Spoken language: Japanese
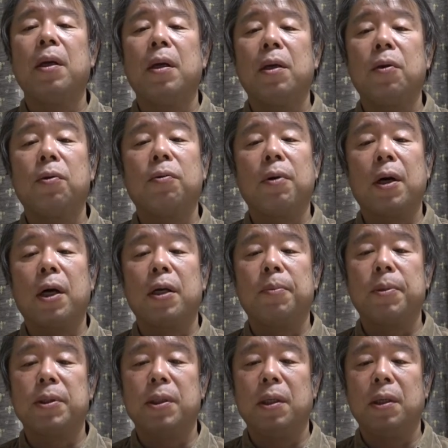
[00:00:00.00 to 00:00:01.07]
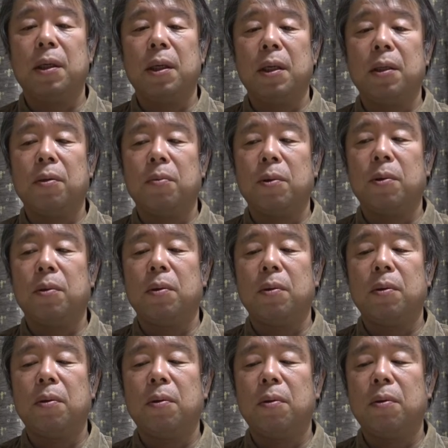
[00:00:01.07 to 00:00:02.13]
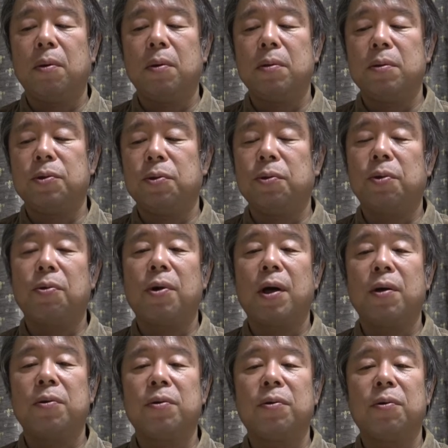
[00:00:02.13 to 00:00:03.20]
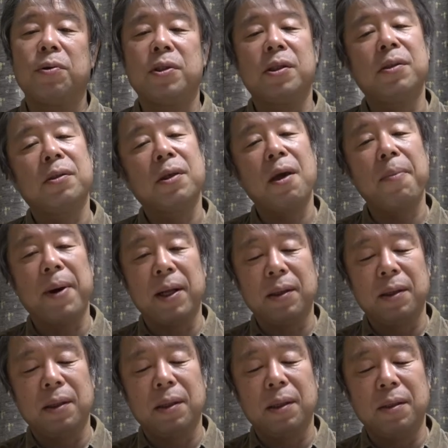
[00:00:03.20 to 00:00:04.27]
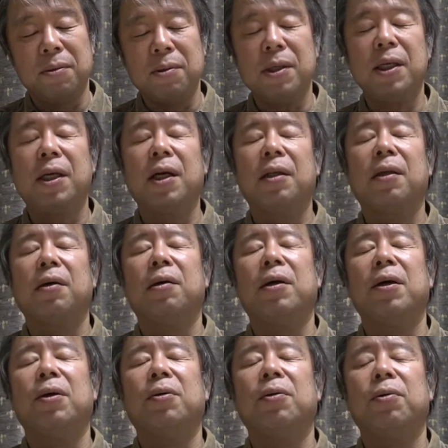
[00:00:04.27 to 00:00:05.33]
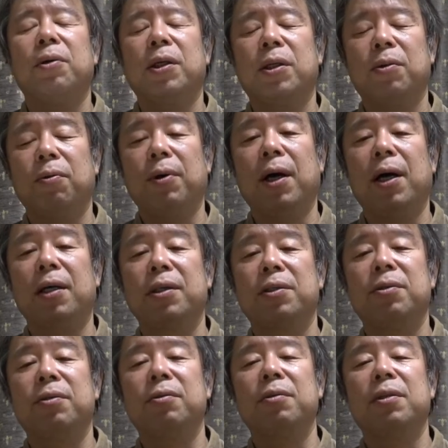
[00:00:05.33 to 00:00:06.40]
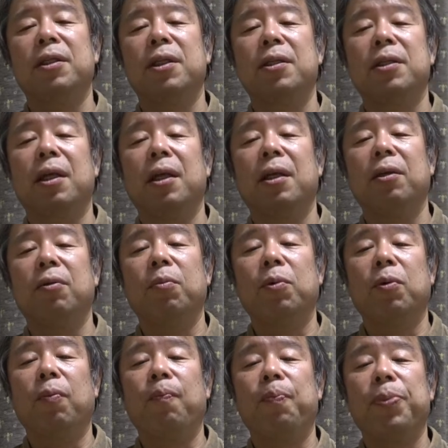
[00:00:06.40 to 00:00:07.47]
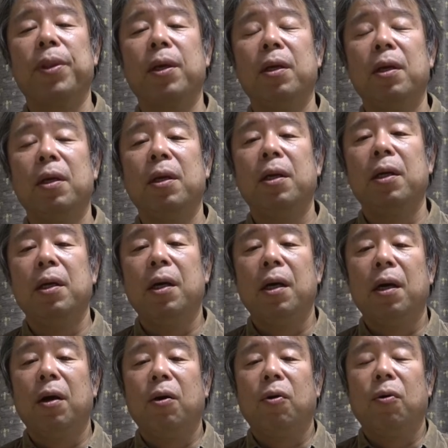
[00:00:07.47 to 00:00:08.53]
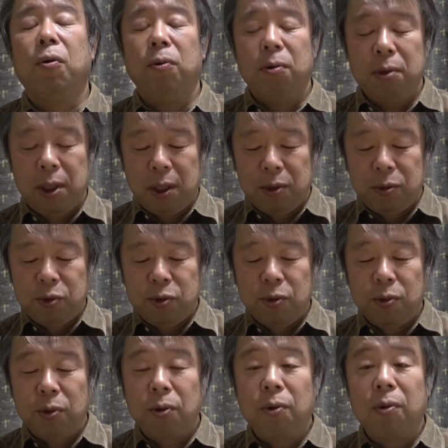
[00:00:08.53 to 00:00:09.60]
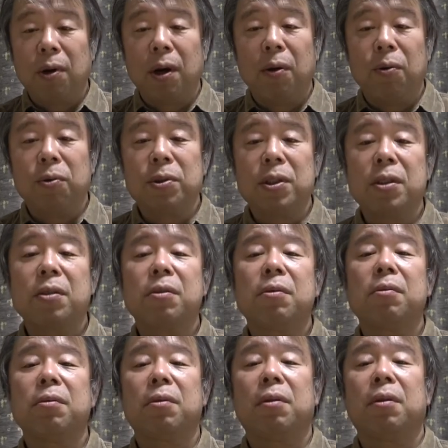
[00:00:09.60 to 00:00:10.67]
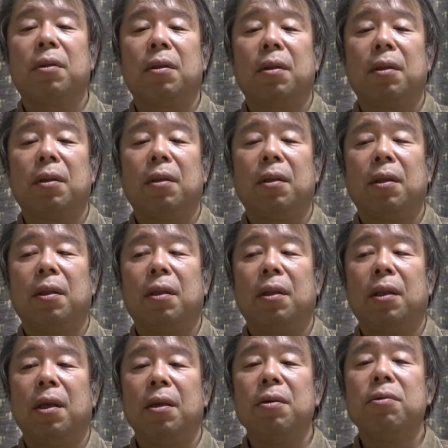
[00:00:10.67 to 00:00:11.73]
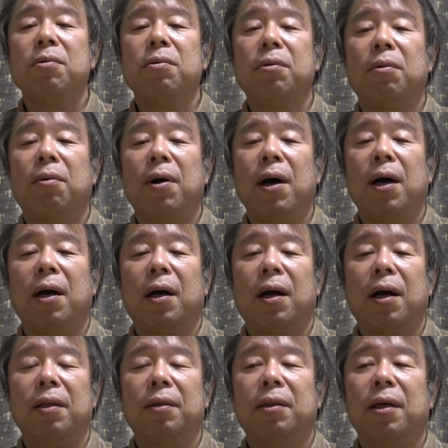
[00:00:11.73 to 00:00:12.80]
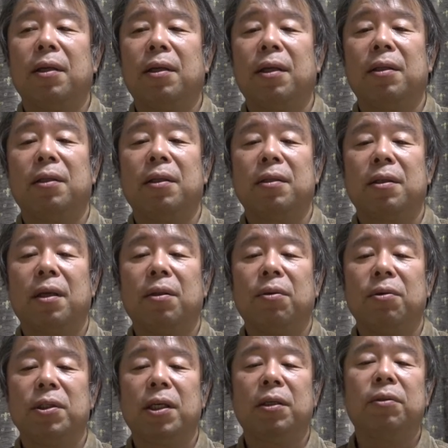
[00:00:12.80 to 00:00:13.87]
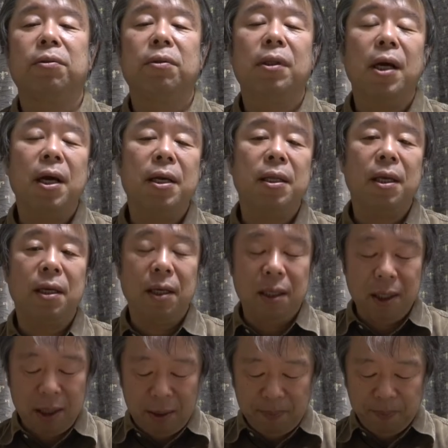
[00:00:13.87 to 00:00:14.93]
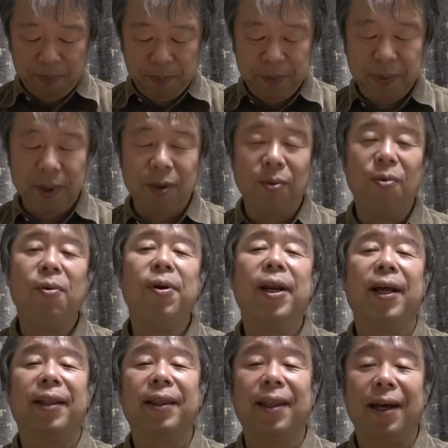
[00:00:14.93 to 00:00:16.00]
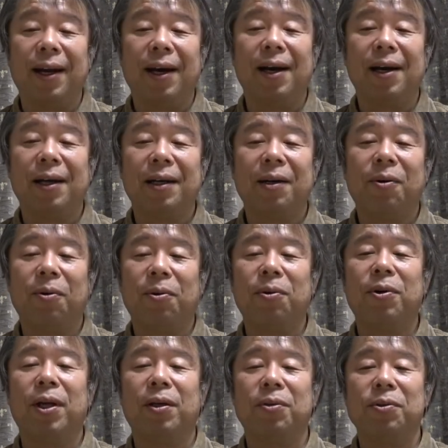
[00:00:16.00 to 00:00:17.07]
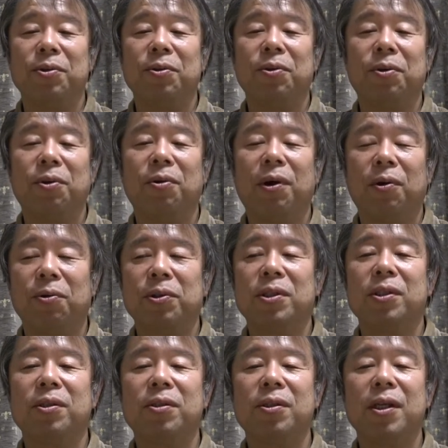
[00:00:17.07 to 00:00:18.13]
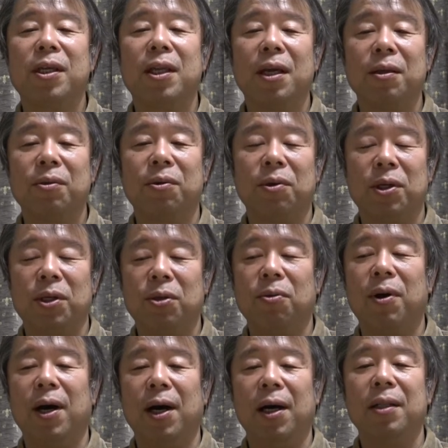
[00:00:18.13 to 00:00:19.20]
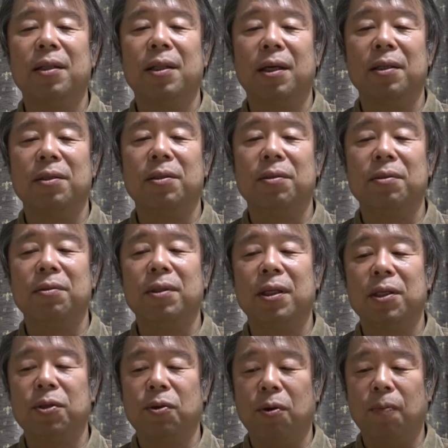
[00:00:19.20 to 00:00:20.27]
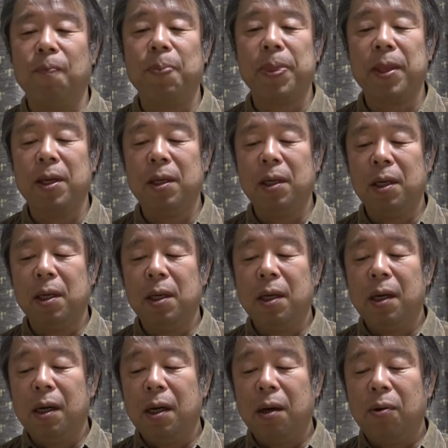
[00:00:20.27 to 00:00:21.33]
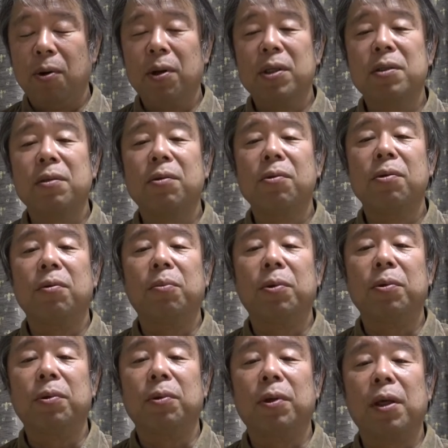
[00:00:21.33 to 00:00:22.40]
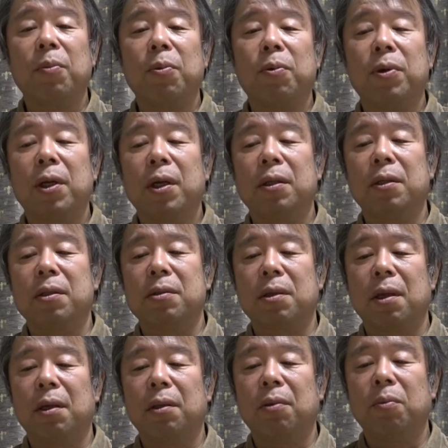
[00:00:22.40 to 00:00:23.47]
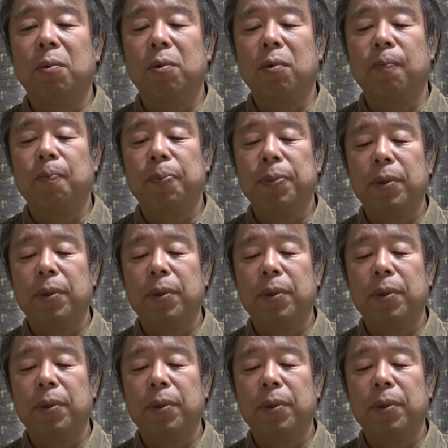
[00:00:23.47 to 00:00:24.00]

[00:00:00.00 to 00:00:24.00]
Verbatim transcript: よく分かりませんけれども、状況がよく落ち着けばっていう言い方を人はするんですけれども、コロナの状況が落ち着くっていうのは簡単なんですけど、じゃあ具体的にどうなったらコロナの状況は落ち着いたと人は判断するんでしょう。これはすごく僕の疑問なんですけれども、